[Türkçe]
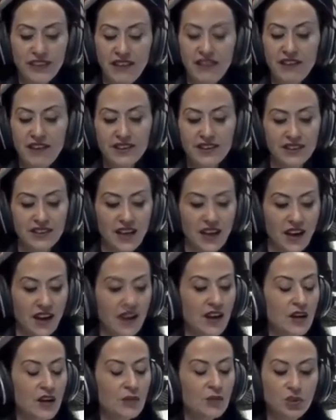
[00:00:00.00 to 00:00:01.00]
ne varsa
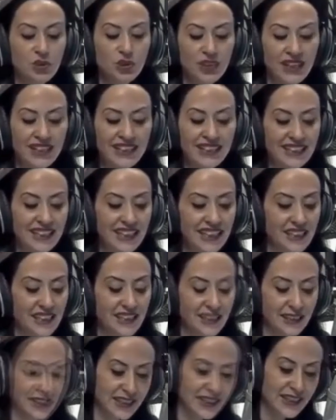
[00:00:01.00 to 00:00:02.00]
bu çakıl
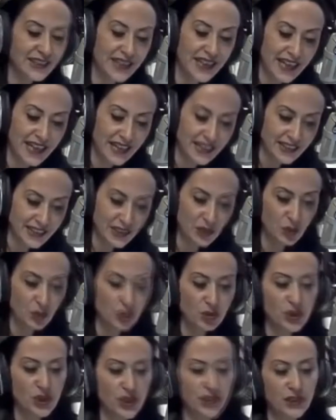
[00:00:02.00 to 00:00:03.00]
taşlarından değersiz
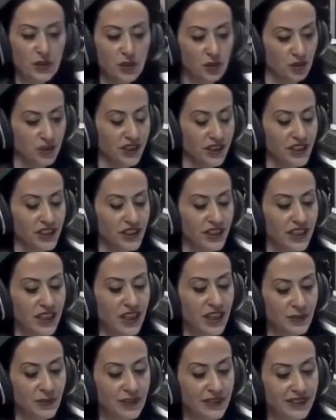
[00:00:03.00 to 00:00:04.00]
olacak gösterişine
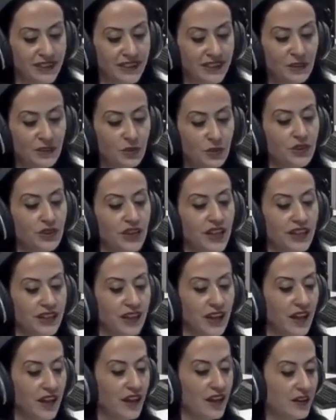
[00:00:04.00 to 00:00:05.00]
kapıldığın
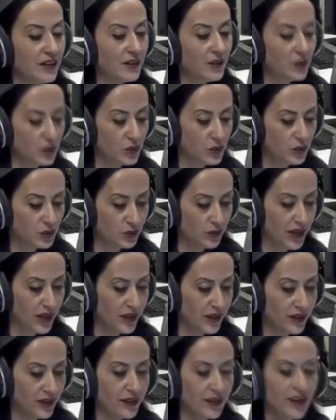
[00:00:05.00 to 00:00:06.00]
dünyada unutma.
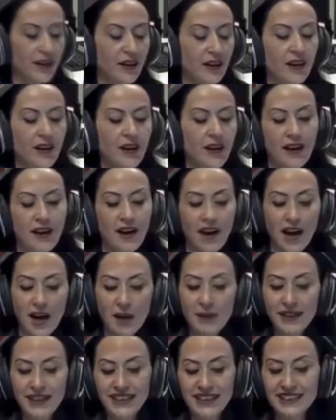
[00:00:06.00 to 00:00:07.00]

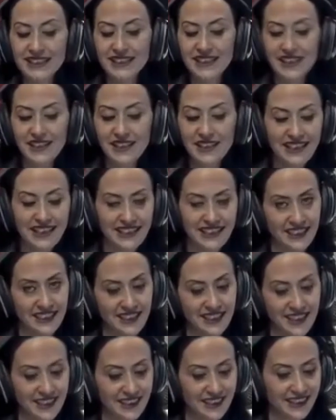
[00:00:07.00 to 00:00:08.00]
Ağabeyin ise eski
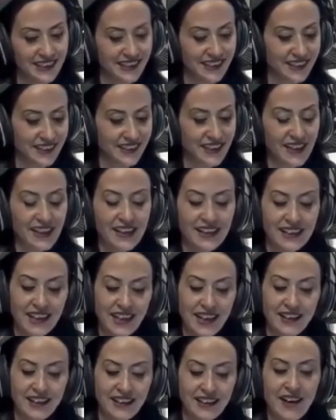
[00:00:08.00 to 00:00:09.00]
sandığı
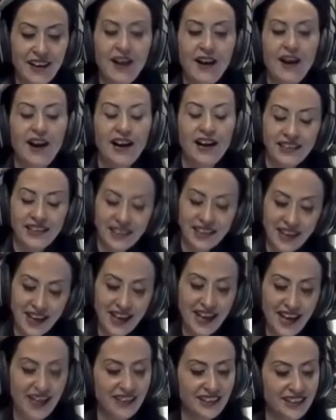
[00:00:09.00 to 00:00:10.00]
yani ahiret
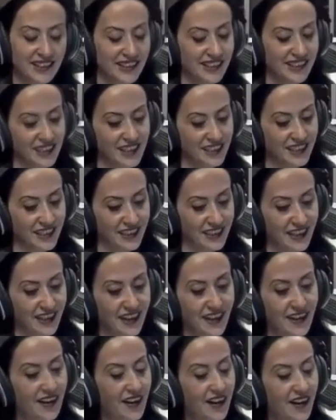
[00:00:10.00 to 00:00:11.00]
hayatını seçti.
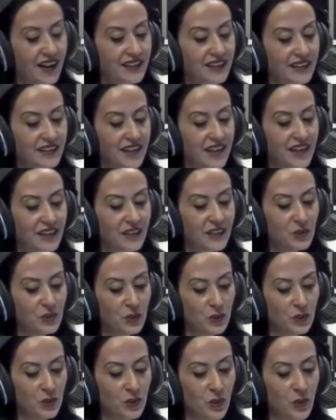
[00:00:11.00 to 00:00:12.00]
Altınlarla
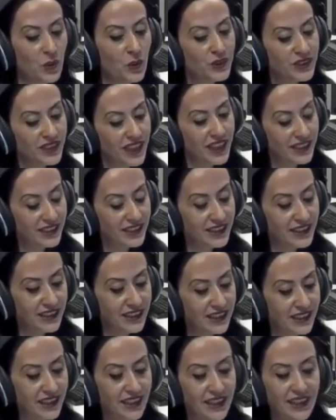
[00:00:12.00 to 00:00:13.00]
dolu o
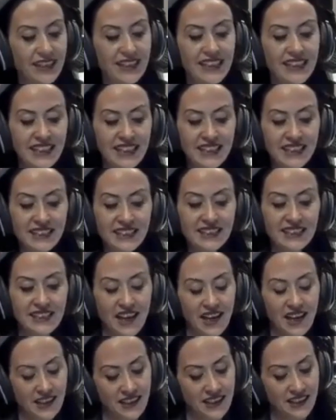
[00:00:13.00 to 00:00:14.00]
sandık ikinizin
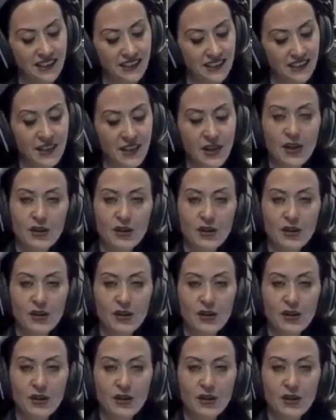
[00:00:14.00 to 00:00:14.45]
hakkıdır.